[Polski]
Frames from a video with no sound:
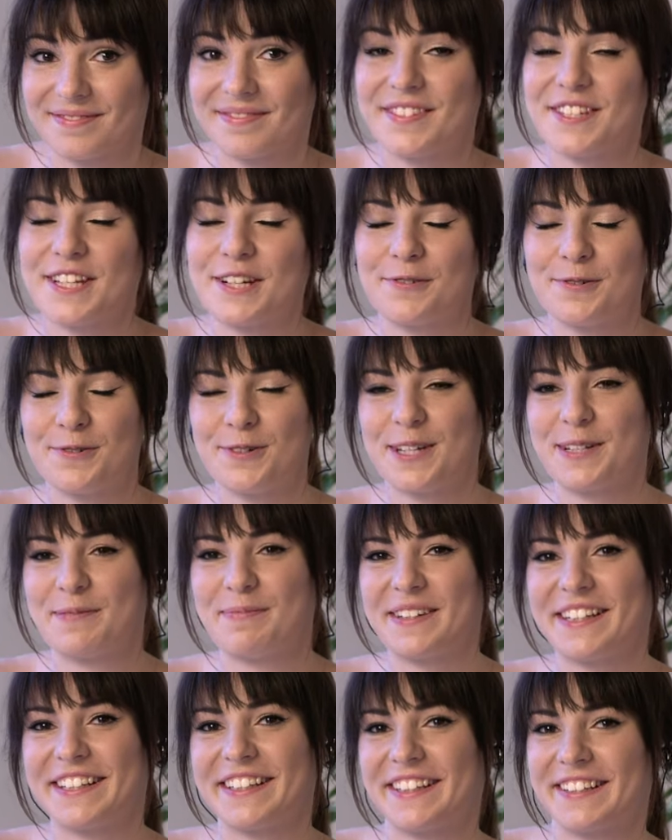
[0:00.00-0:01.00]
Dziękuję
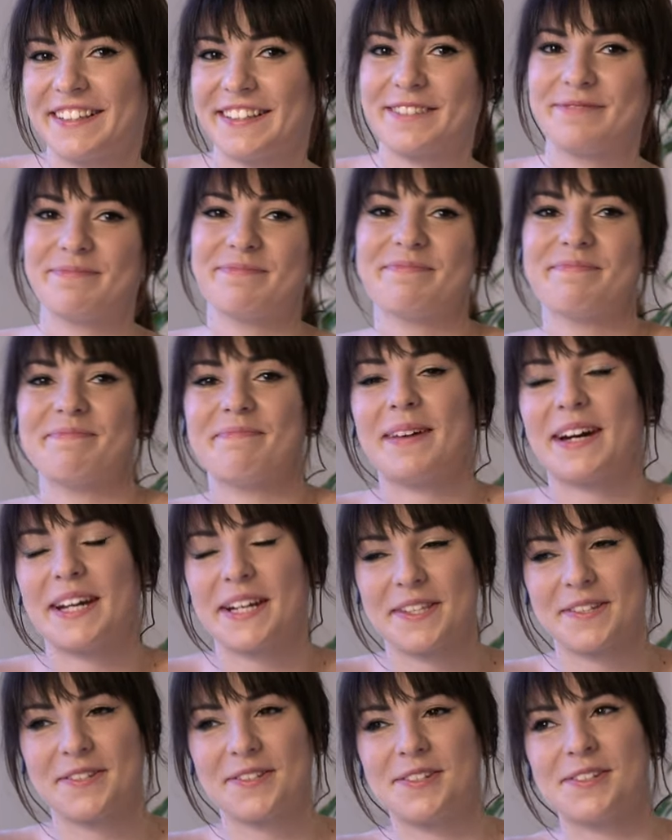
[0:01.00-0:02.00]
pięknie.
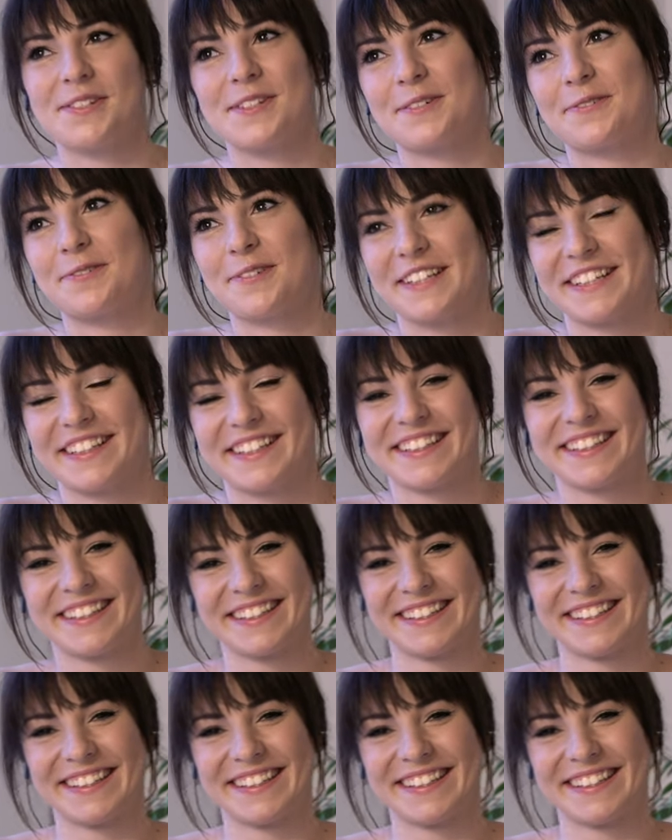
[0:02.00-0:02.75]
Bardzo Ci dziękuję.